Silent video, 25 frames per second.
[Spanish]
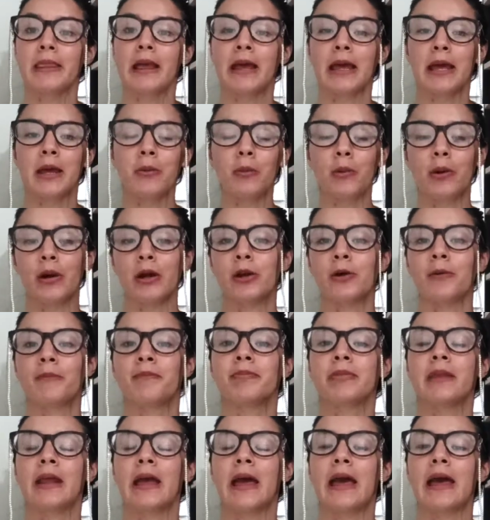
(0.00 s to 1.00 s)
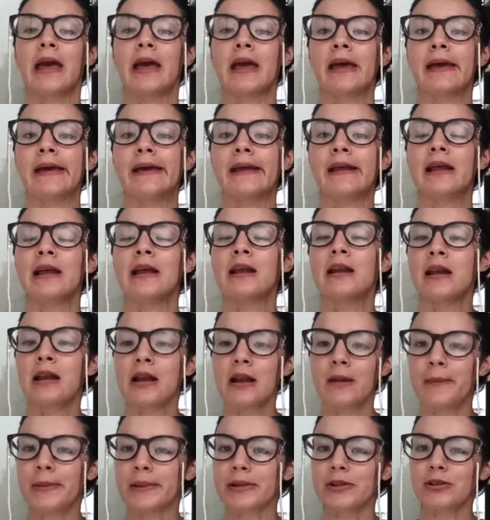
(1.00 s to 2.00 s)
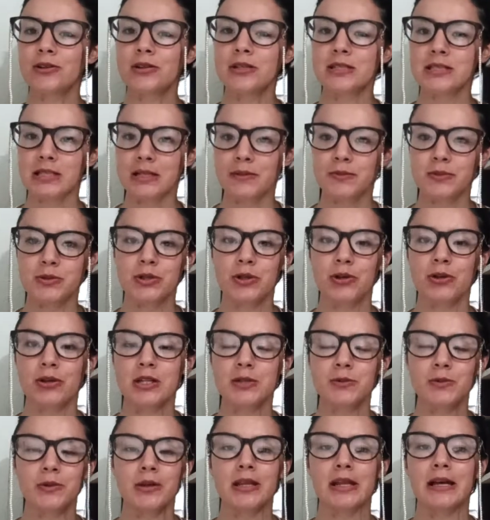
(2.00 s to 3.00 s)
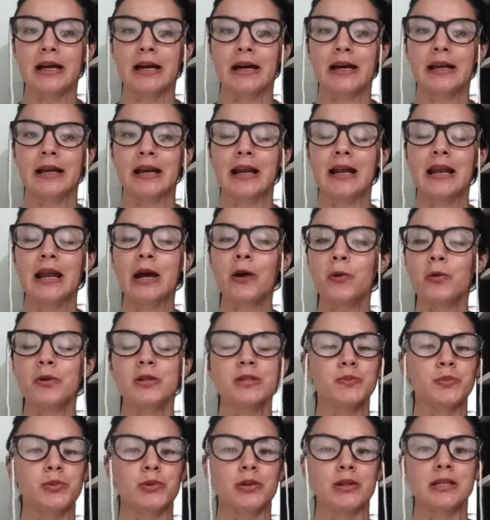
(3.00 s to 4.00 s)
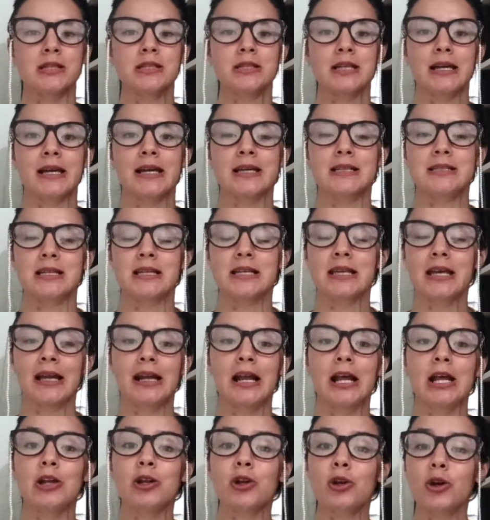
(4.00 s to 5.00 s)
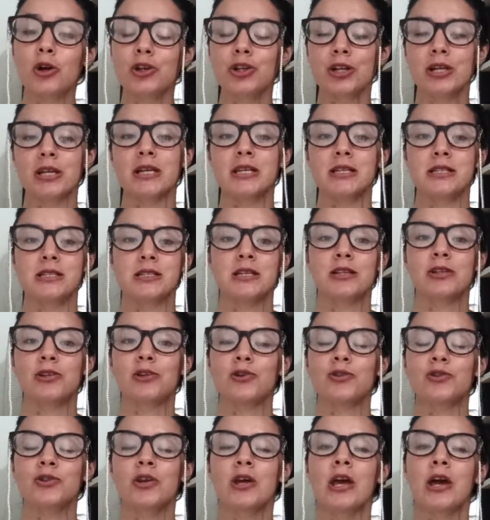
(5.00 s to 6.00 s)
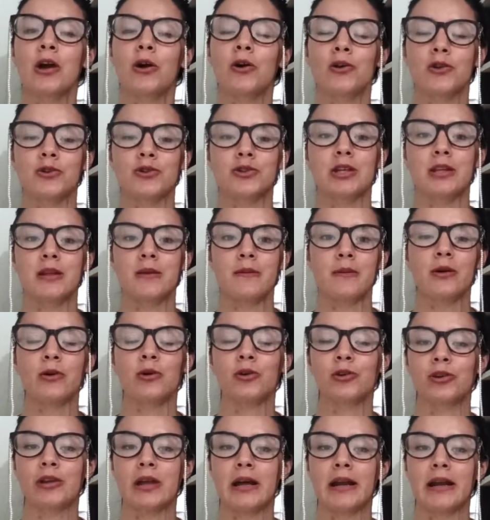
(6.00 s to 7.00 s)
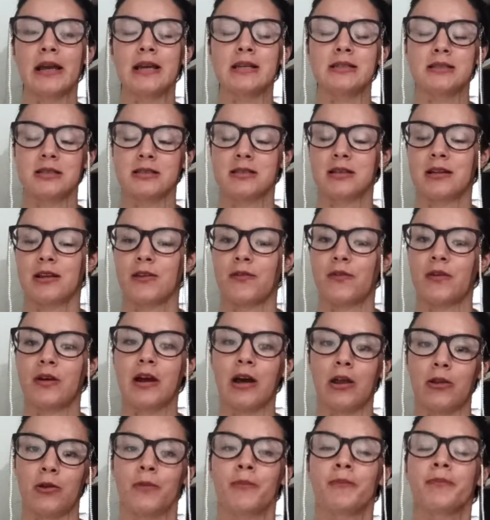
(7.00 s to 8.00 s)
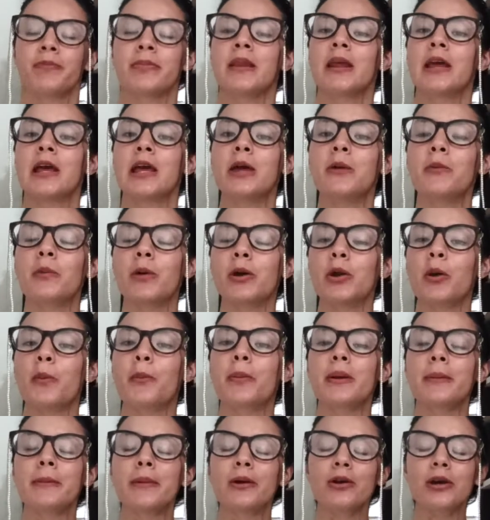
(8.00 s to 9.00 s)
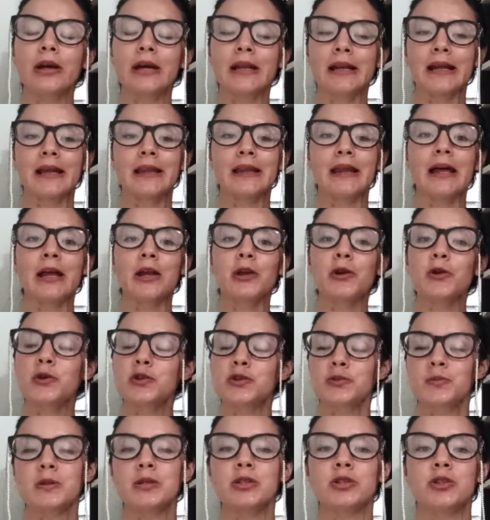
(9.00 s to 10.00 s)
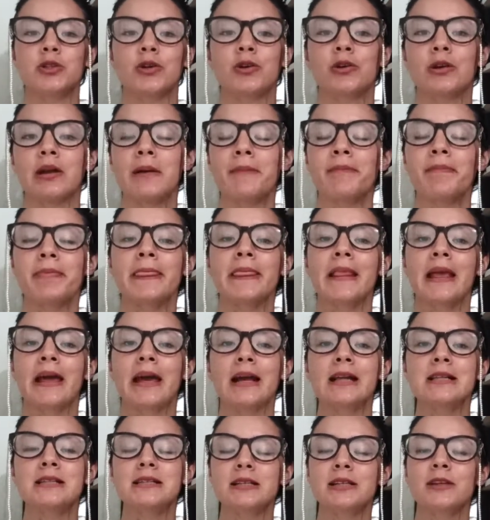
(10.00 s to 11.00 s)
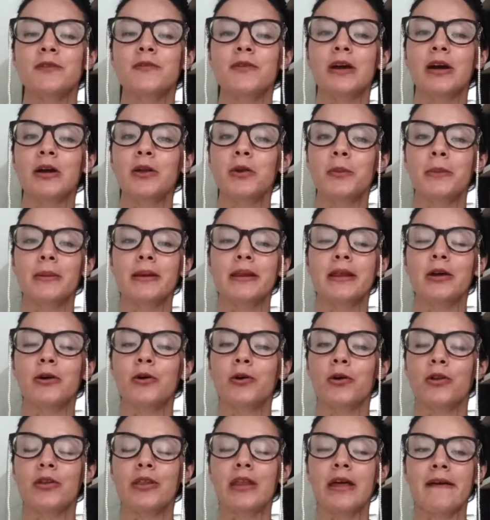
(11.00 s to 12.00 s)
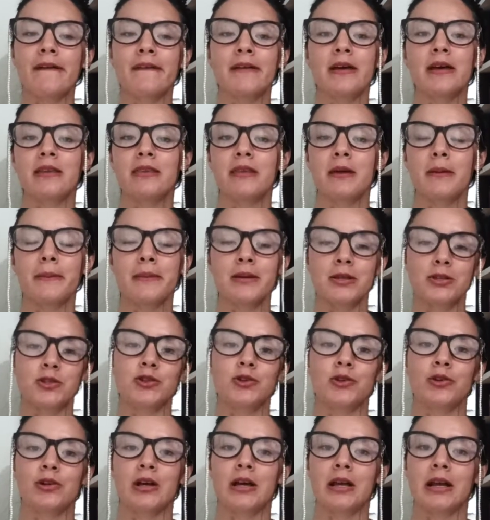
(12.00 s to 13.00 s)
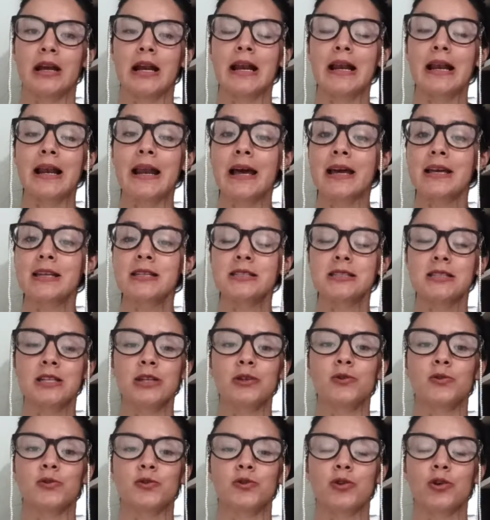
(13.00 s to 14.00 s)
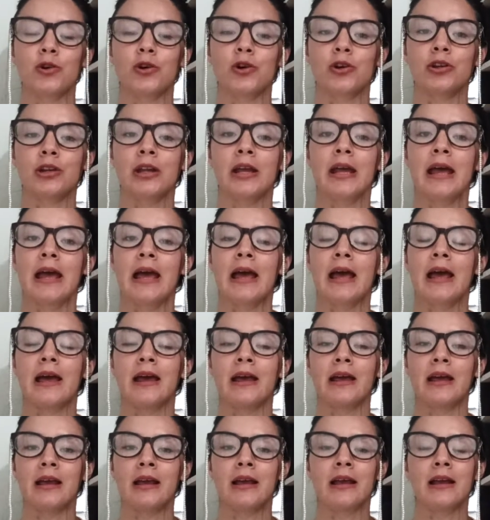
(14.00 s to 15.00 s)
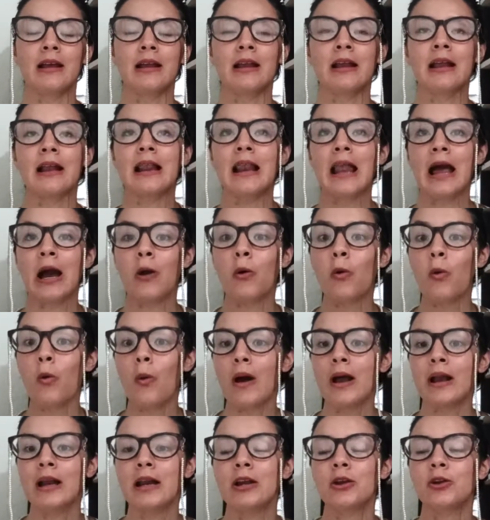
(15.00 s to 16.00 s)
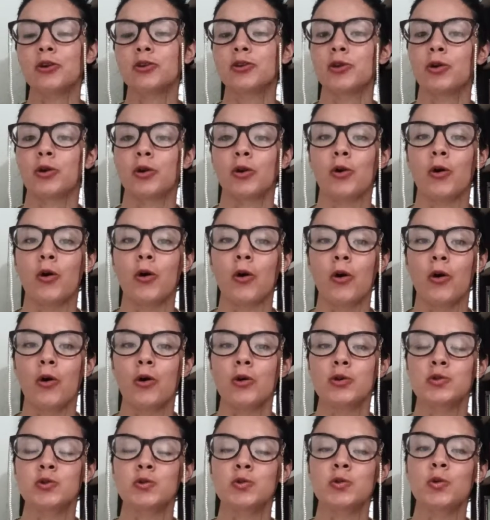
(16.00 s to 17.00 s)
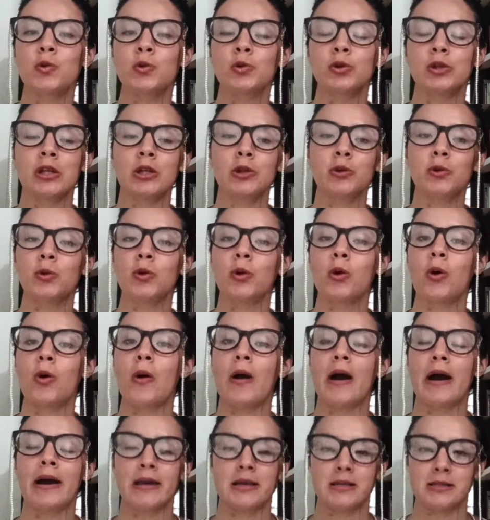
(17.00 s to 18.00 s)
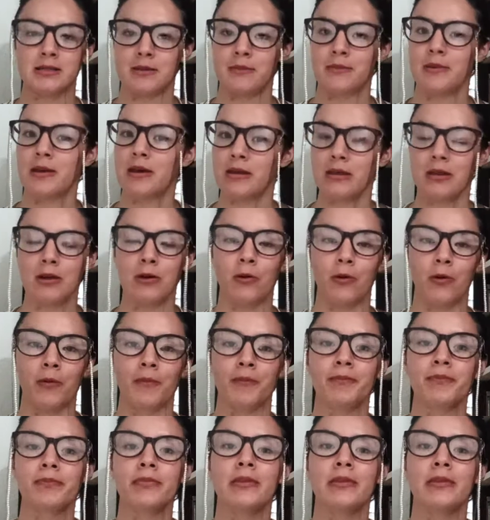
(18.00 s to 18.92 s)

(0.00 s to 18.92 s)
Y bueno, eh, en el apartado de descripción les voy a dejar la jurisprudencia que señala los requisitos con los que debe contar este certificado. Y bueno, primero que nada nos menciona que el certificado médico debe de mencionar la institución eh, la cual le otorgó su título a ese médico